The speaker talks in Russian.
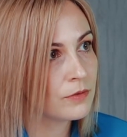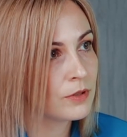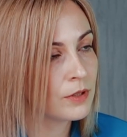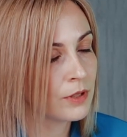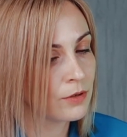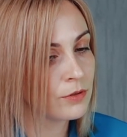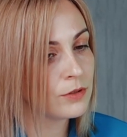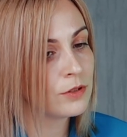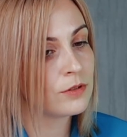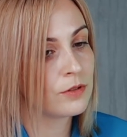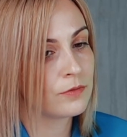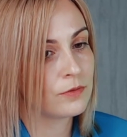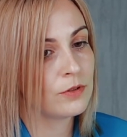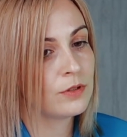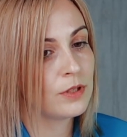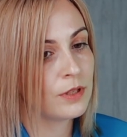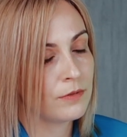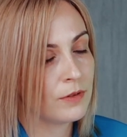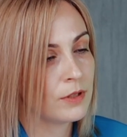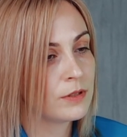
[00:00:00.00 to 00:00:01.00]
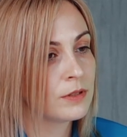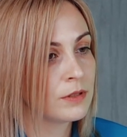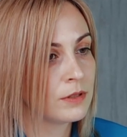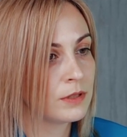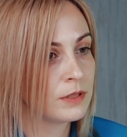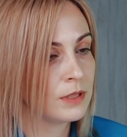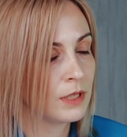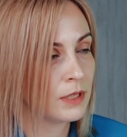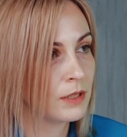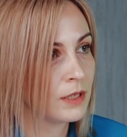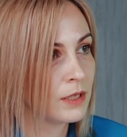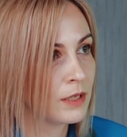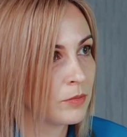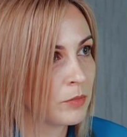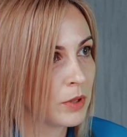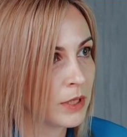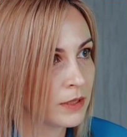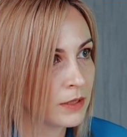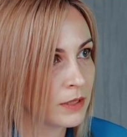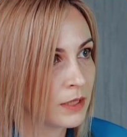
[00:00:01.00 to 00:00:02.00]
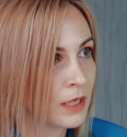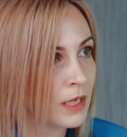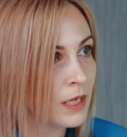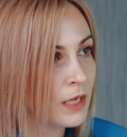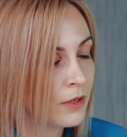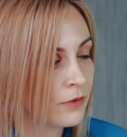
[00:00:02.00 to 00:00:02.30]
находится в зоне ответственности этой команды.